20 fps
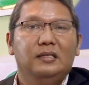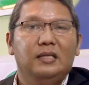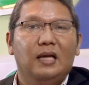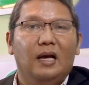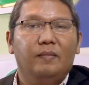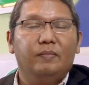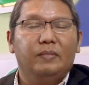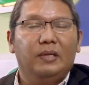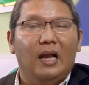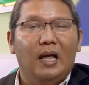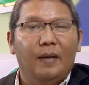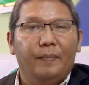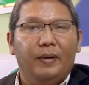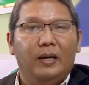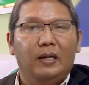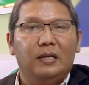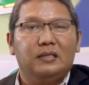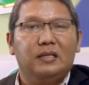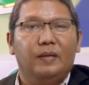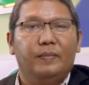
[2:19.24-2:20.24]
jam
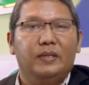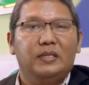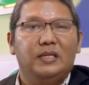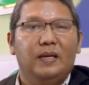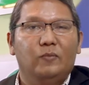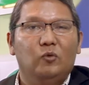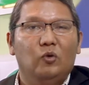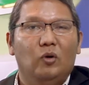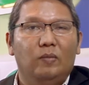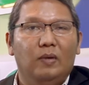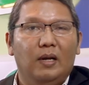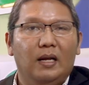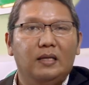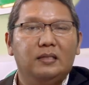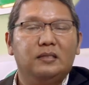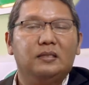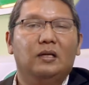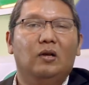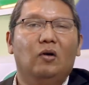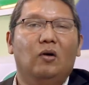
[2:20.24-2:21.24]
8 sampai jam
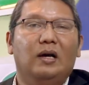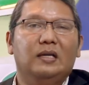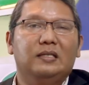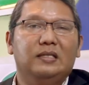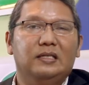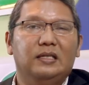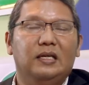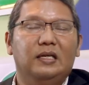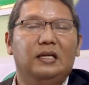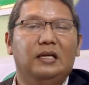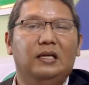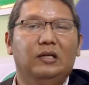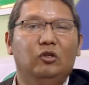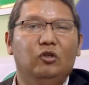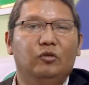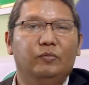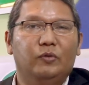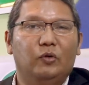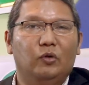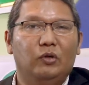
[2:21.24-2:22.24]
12, lokasinya di
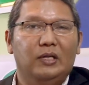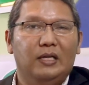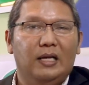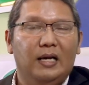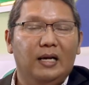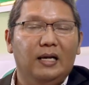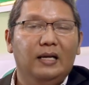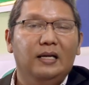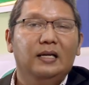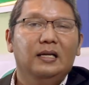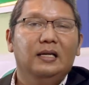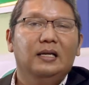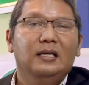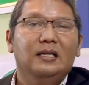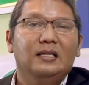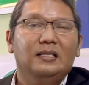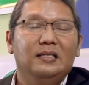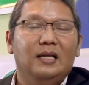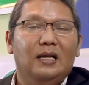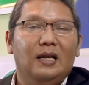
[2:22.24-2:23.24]
Gedung Prodia,
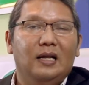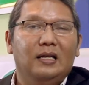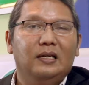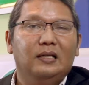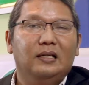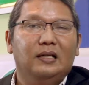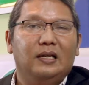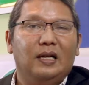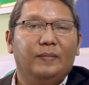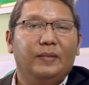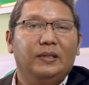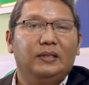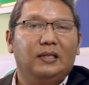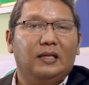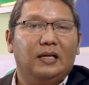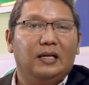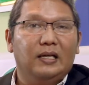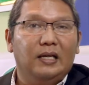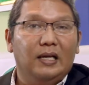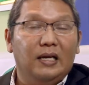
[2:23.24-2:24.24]
Jalan Keramat
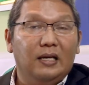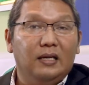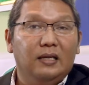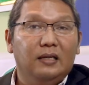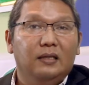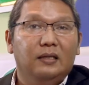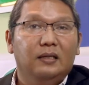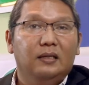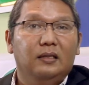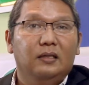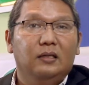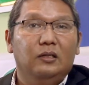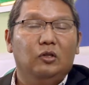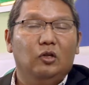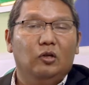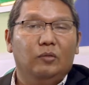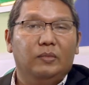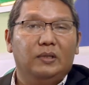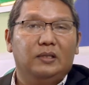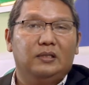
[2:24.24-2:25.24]
Raya
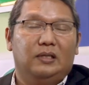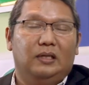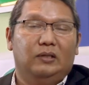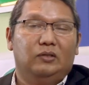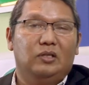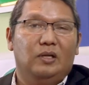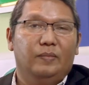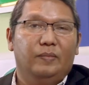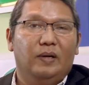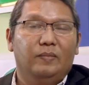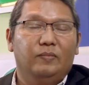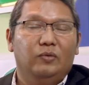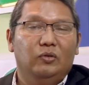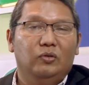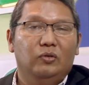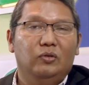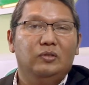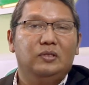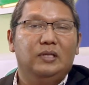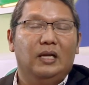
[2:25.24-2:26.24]
nomor 150
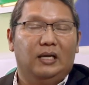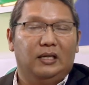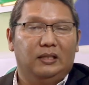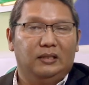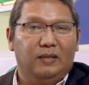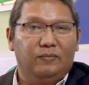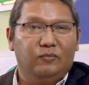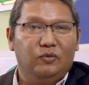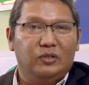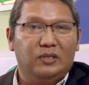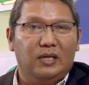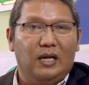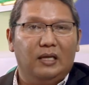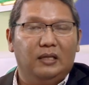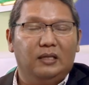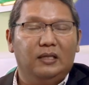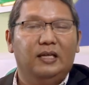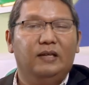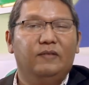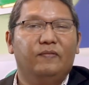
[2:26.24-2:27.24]
Jakarta
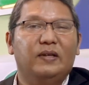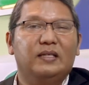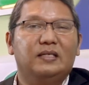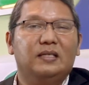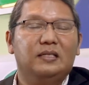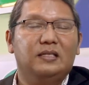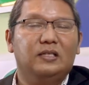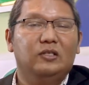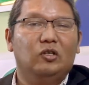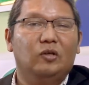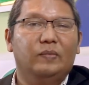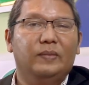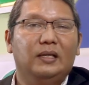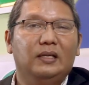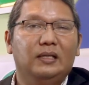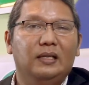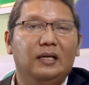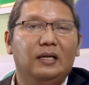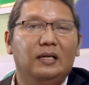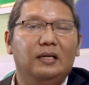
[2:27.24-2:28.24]
Pusat. Investasi
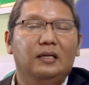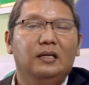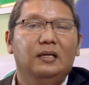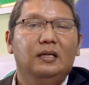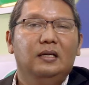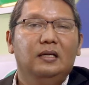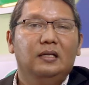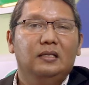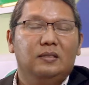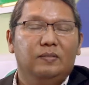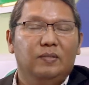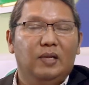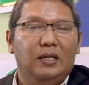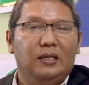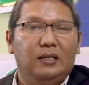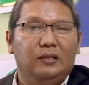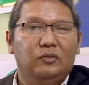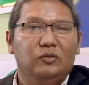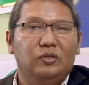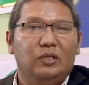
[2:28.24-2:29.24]
normalnya
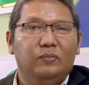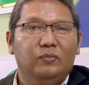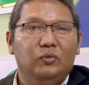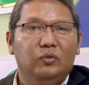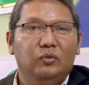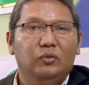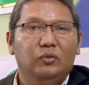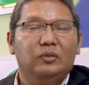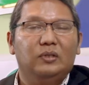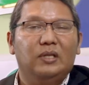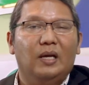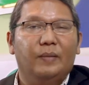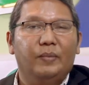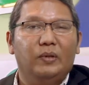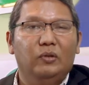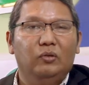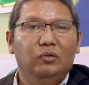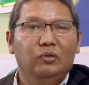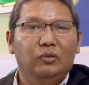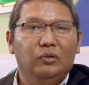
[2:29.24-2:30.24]
900.000
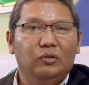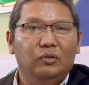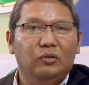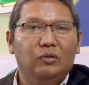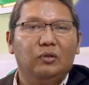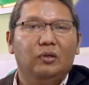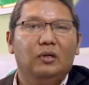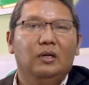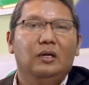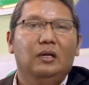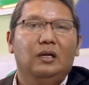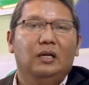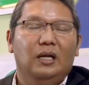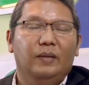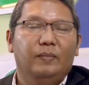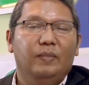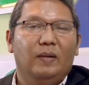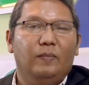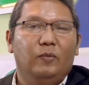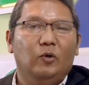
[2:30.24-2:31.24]
tapi untuk
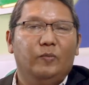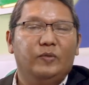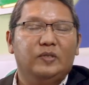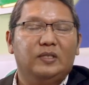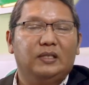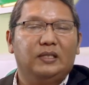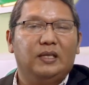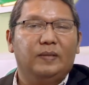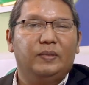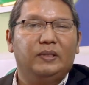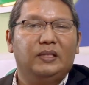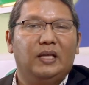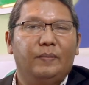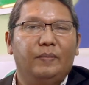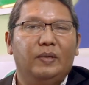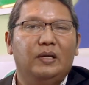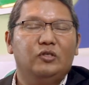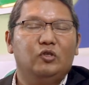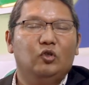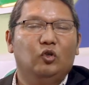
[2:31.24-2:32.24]
50 peserta
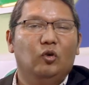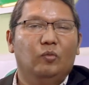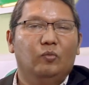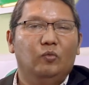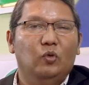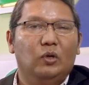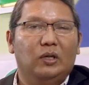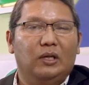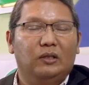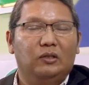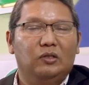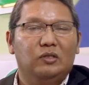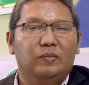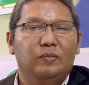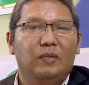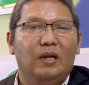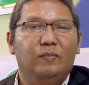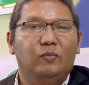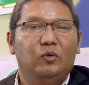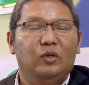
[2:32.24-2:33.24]
pertama cukup
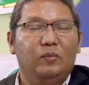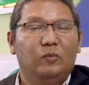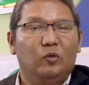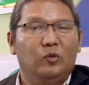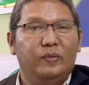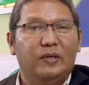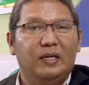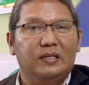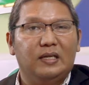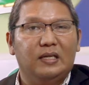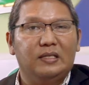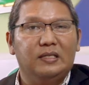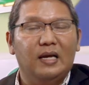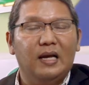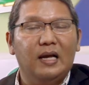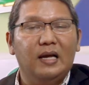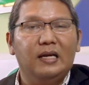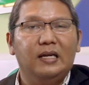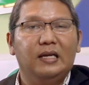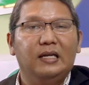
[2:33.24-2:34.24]
Rp290.000
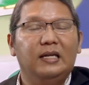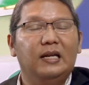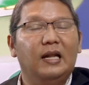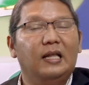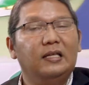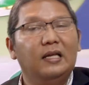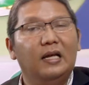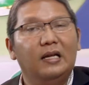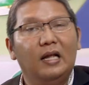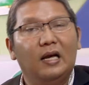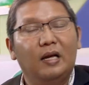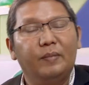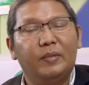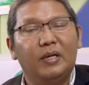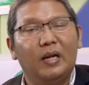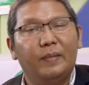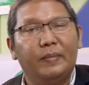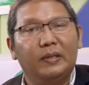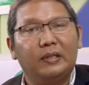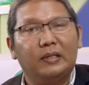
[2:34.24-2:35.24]
saja. Ini nanti Anda akan
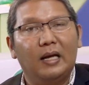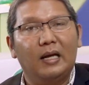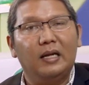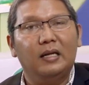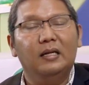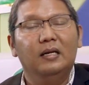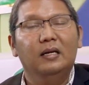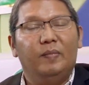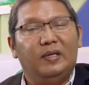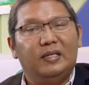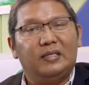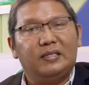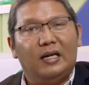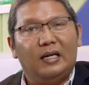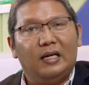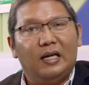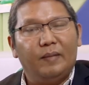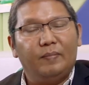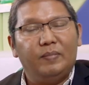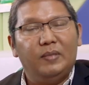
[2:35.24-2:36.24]
mendapatkan
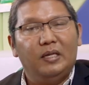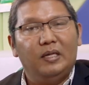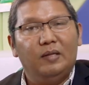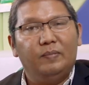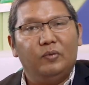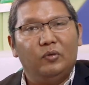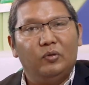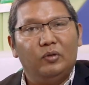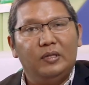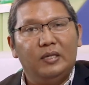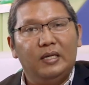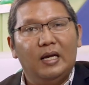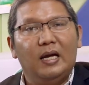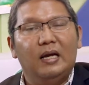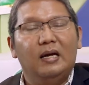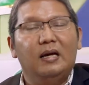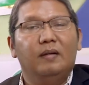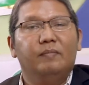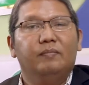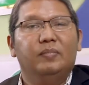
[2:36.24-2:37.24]
pemeriksaan lab dari
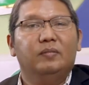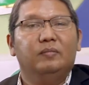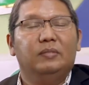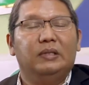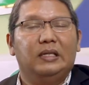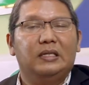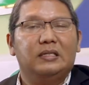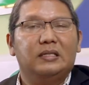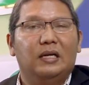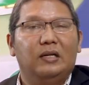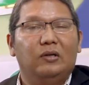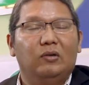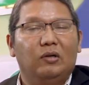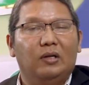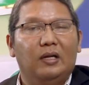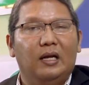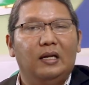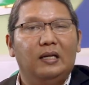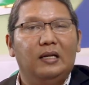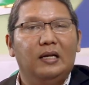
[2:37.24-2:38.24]
Prodia, pemeriksaan
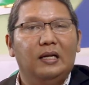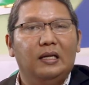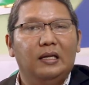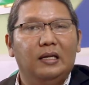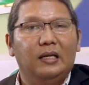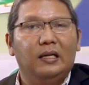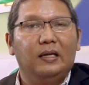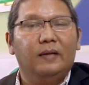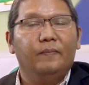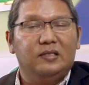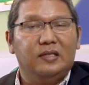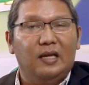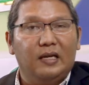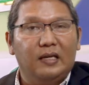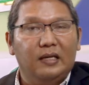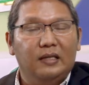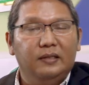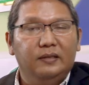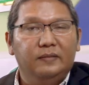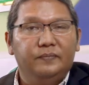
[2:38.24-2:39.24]
organ dari
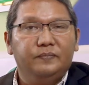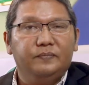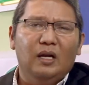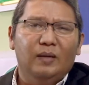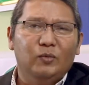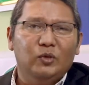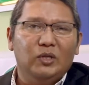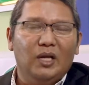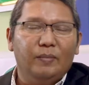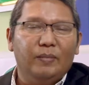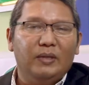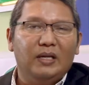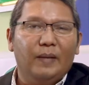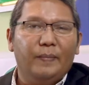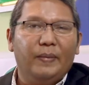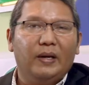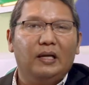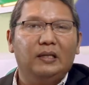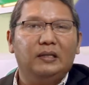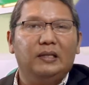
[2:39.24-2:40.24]
Zegen, kemudian
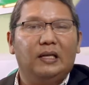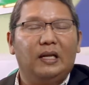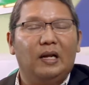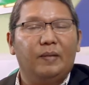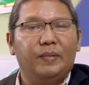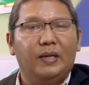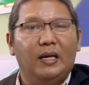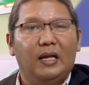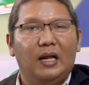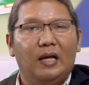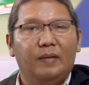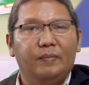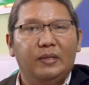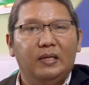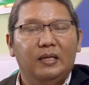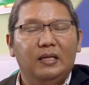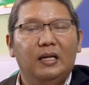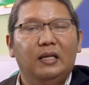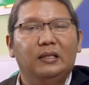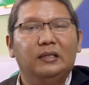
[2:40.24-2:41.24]
mendapatkan terapi
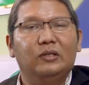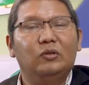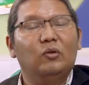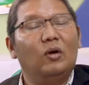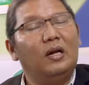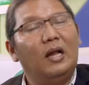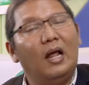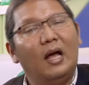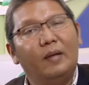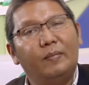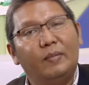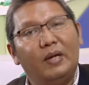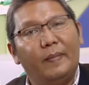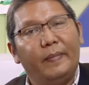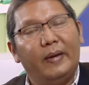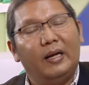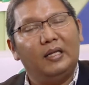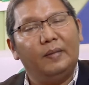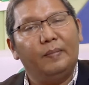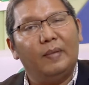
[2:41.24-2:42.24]
alami, dan tentu Anda akan
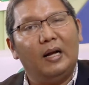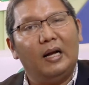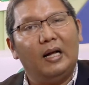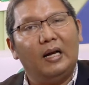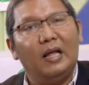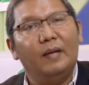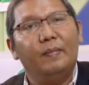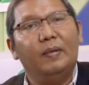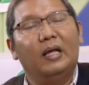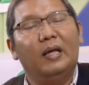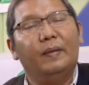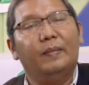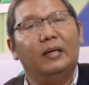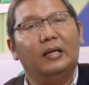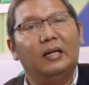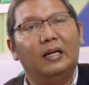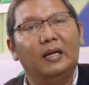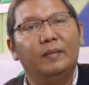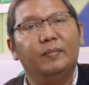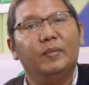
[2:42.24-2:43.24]
mendapatkan semangkalah
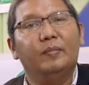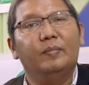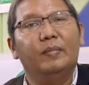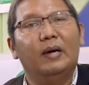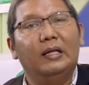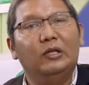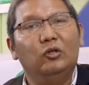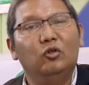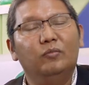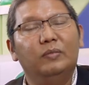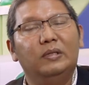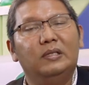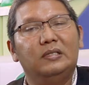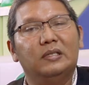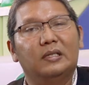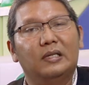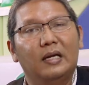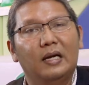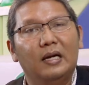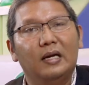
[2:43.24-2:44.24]
bagaimana membantu
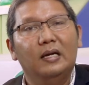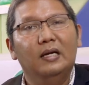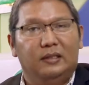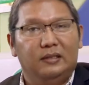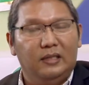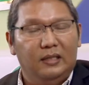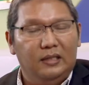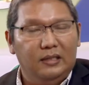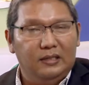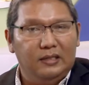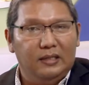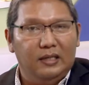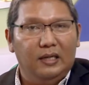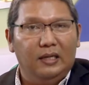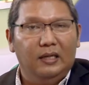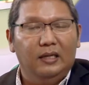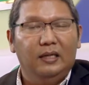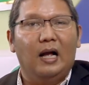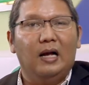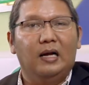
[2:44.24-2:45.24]
mencegah
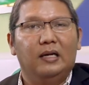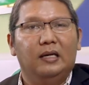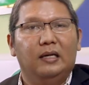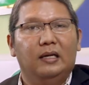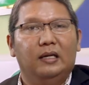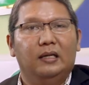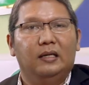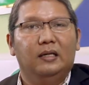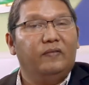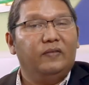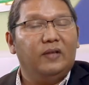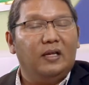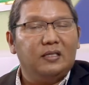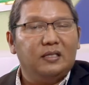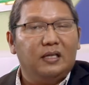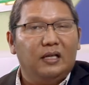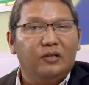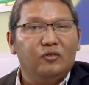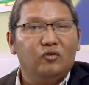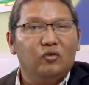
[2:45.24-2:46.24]
terjadinya kanker. Daftar
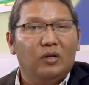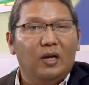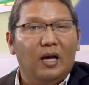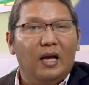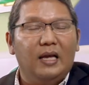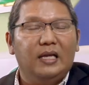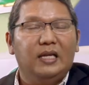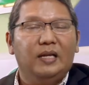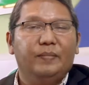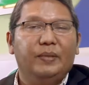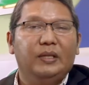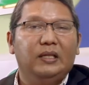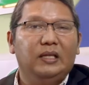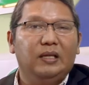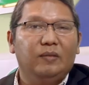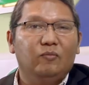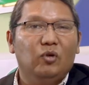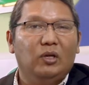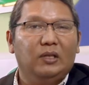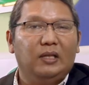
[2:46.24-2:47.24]
sekarang juga, ini
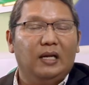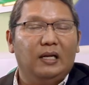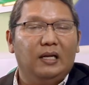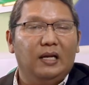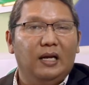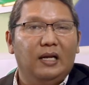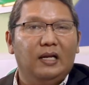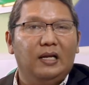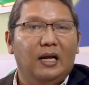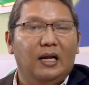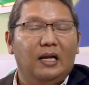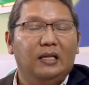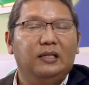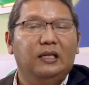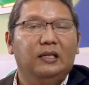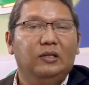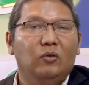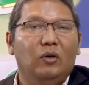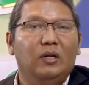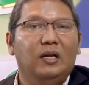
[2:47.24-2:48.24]
penting buat Anda, dan
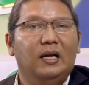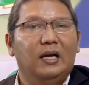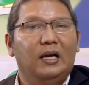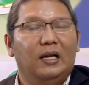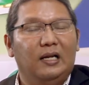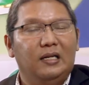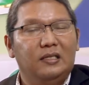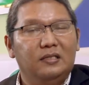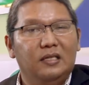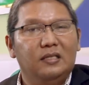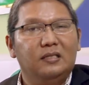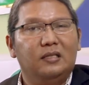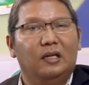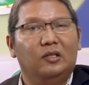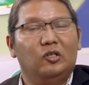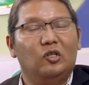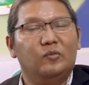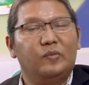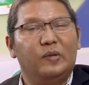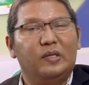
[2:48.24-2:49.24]
tentu ada garansi
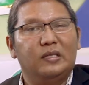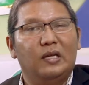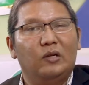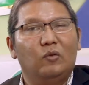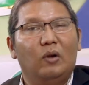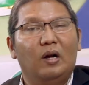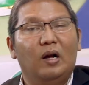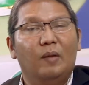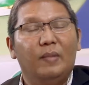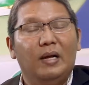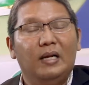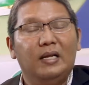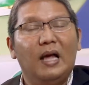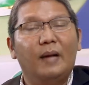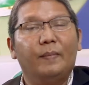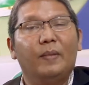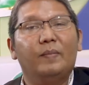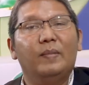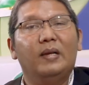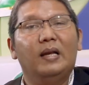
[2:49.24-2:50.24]
100% uang kembali
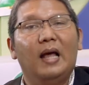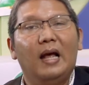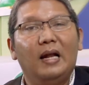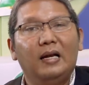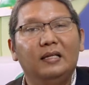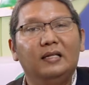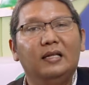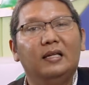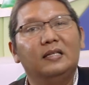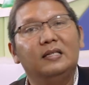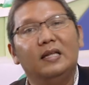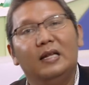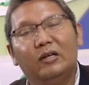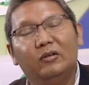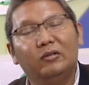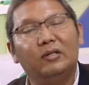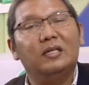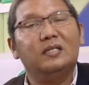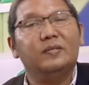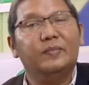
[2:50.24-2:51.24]
apabila Anda tidak jadi
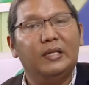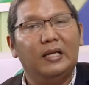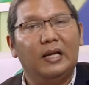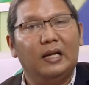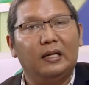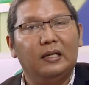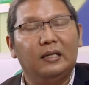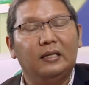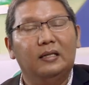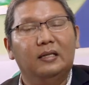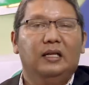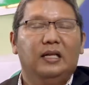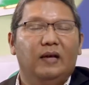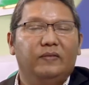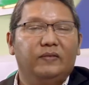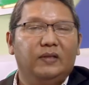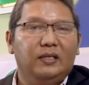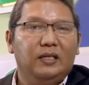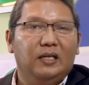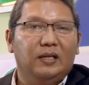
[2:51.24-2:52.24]
ikutan seminar.
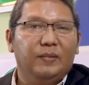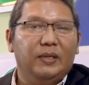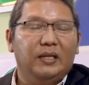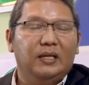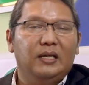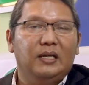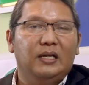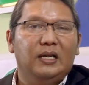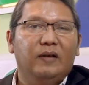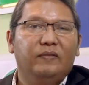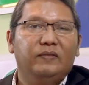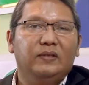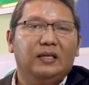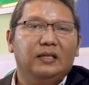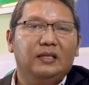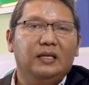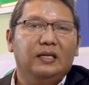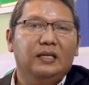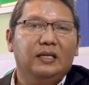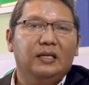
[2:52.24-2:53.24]
Daftarnya kemana?
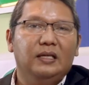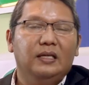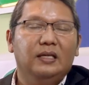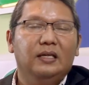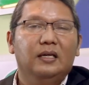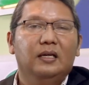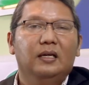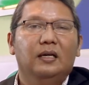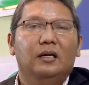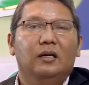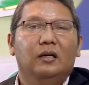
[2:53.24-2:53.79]
Daftarnya di